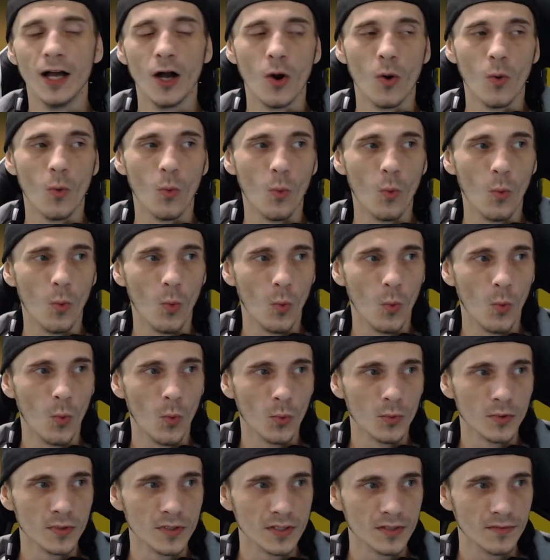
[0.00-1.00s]

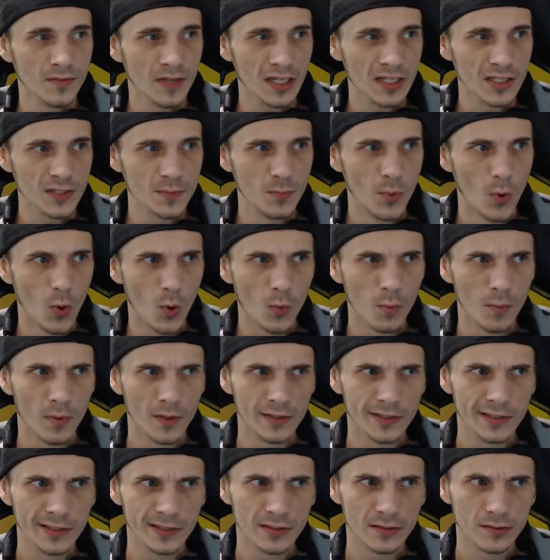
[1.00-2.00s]
Und welches
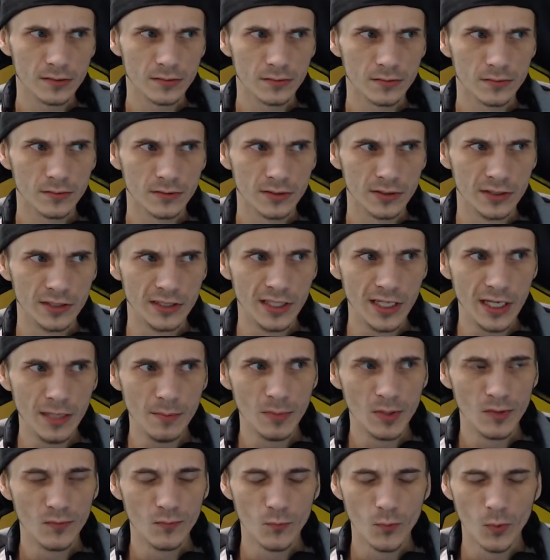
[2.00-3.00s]
Pokémon ich
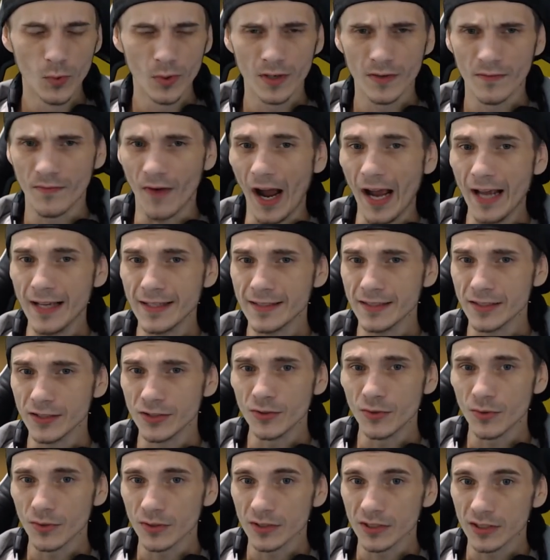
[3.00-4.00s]
nehmen würde, weiß
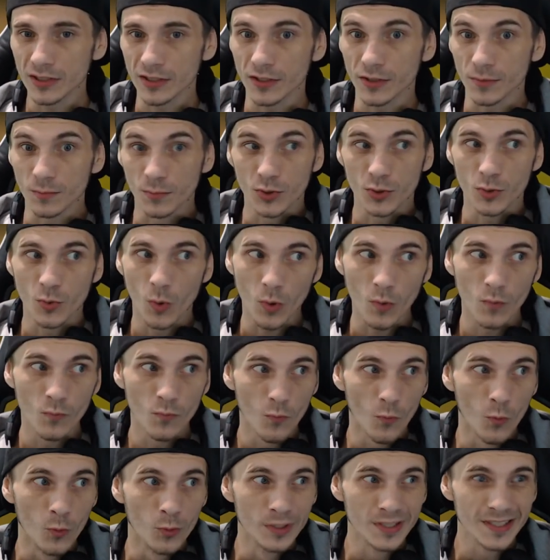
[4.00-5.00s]
ich noch nicht. Ich muss
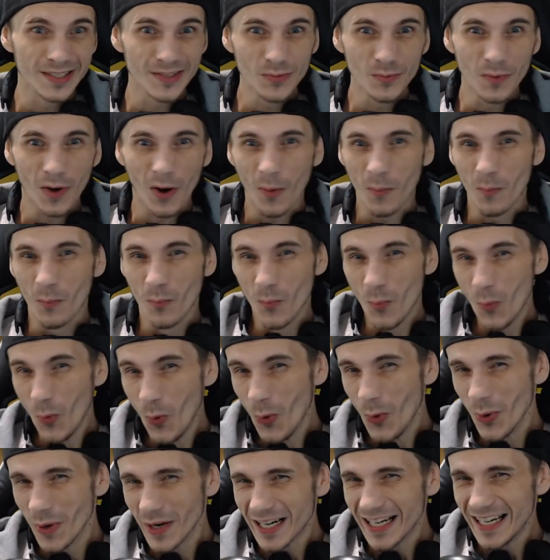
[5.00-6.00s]
gucken, wo es überhaupt
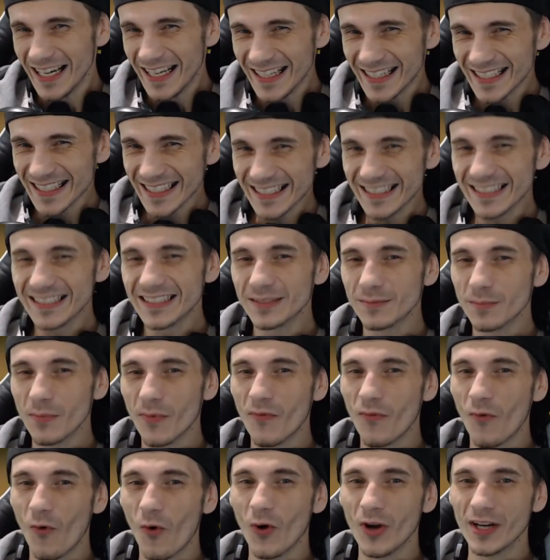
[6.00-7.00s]
möglich ist,
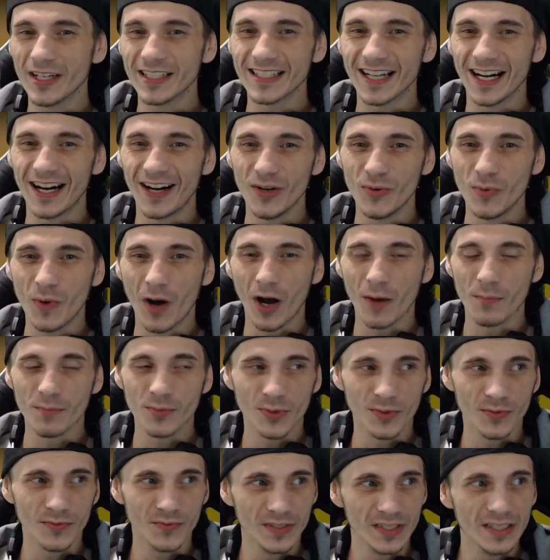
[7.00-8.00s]
bevor ich da
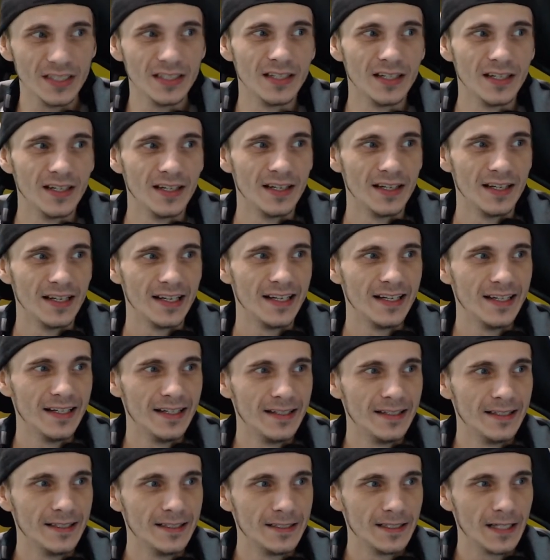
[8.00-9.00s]
überhaupt irgendwie
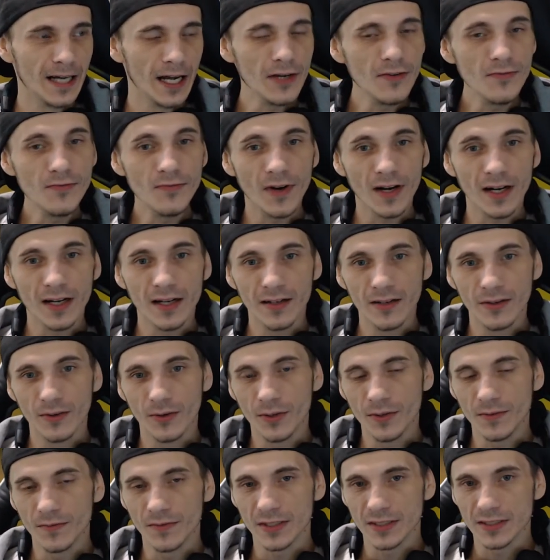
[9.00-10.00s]
äh, anfange,
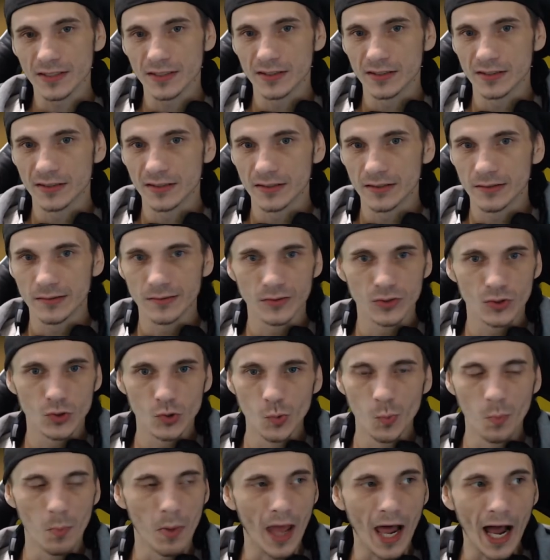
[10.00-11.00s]
irgendwas
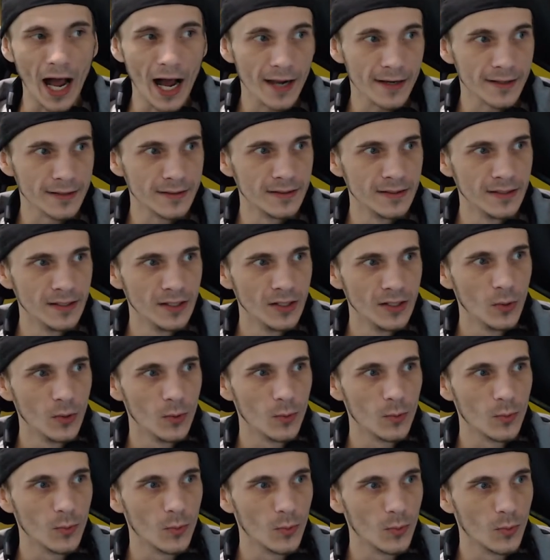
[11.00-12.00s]
zu planen.
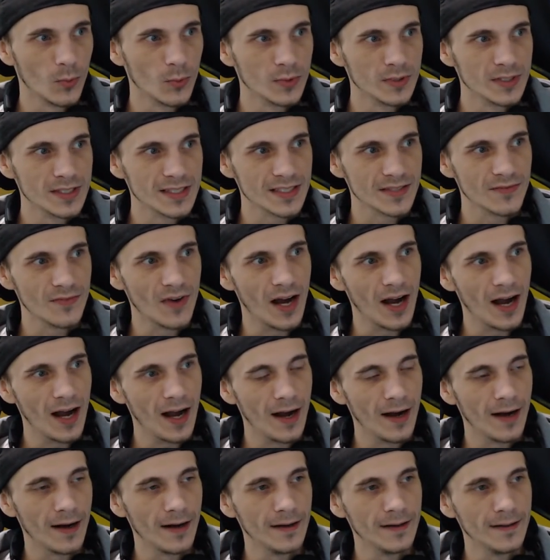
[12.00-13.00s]
Und
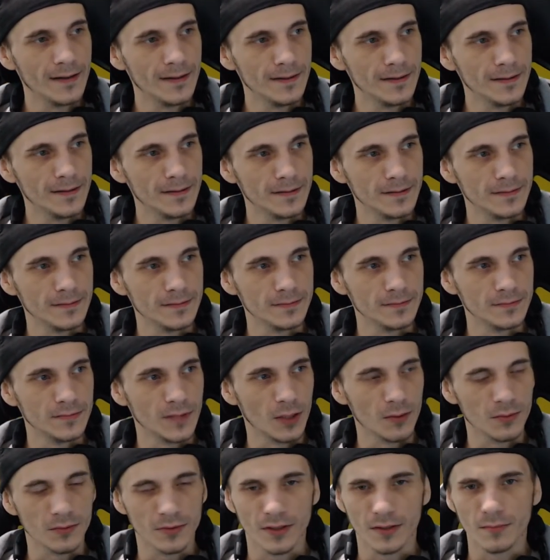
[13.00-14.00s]
zwar äh,
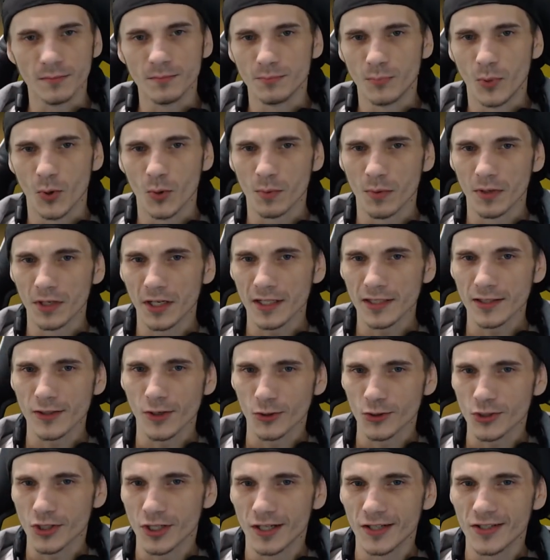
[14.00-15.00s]
äh Pokémon
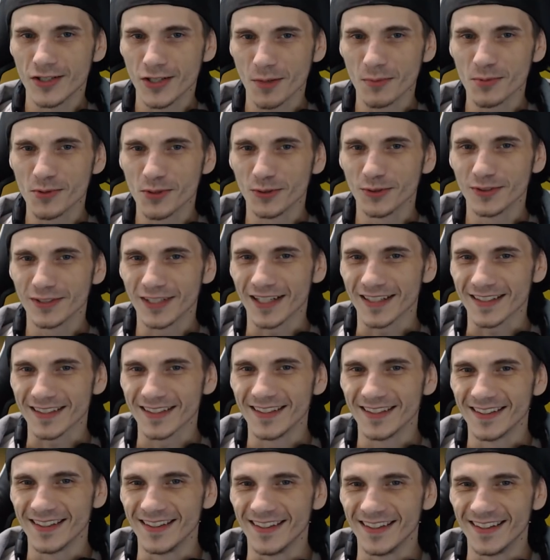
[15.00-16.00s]
Lock Challenge, habe ich schon gesagt,
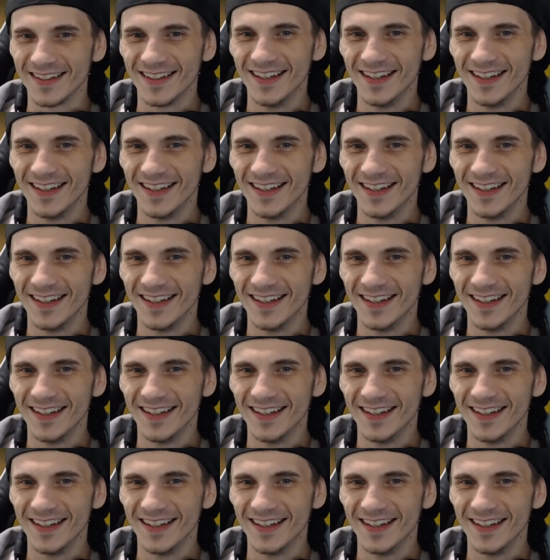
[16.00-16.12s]
ne? Ja.